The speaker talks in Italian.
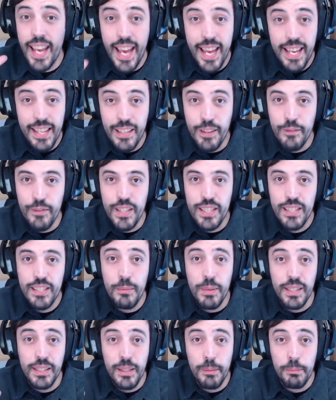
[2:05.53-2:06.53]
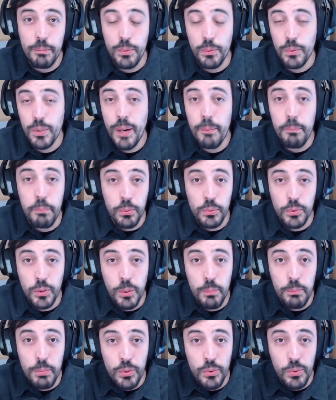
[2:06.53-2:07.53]
e gli investimenti più,
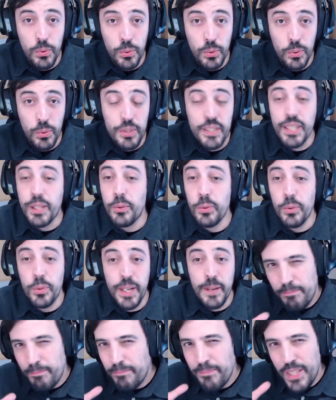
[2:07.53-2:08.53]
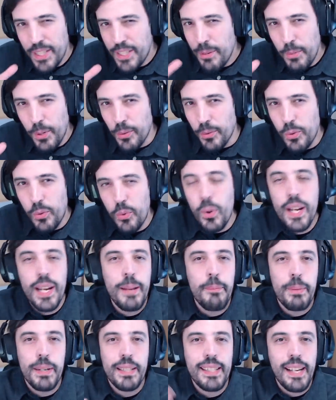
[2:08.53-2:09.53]
appunto più sicuri. Diciamo
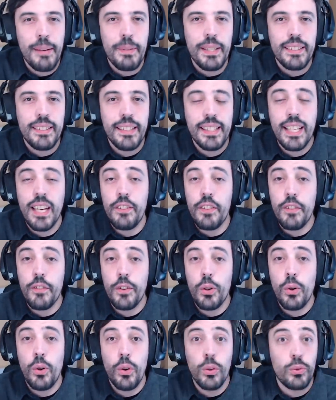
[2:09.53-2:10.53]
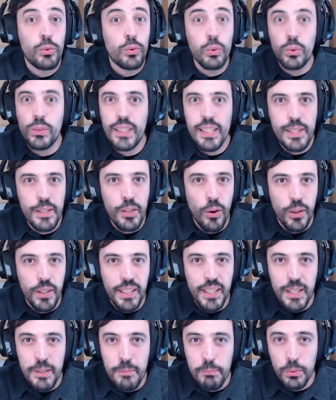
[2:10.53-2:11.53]
quelle praticamente che avevano tutti gli
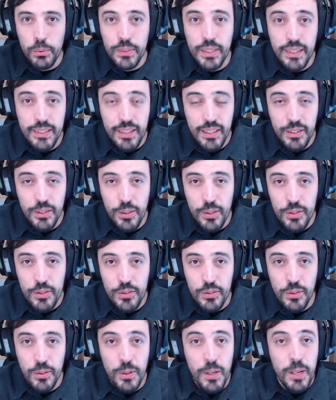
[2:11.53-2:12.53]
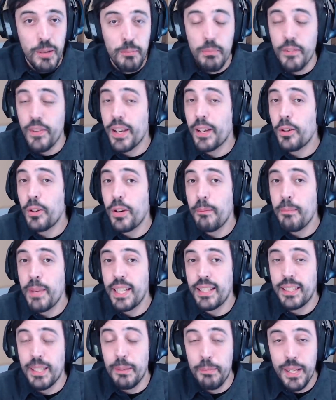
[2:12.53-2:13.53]
occhi puntati addosso. Mi vengono in
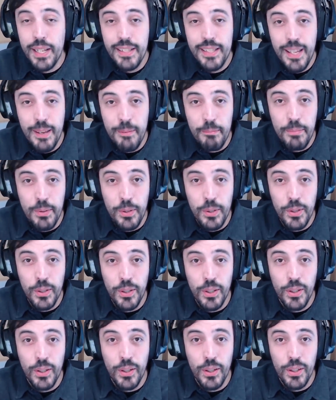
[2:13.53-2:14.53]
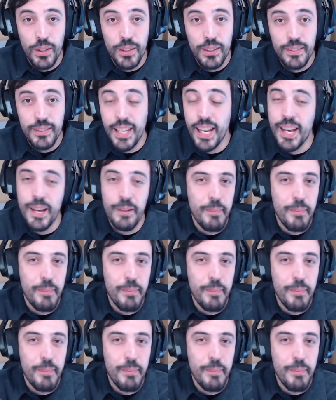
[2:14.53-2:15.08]
mente per esempio eh,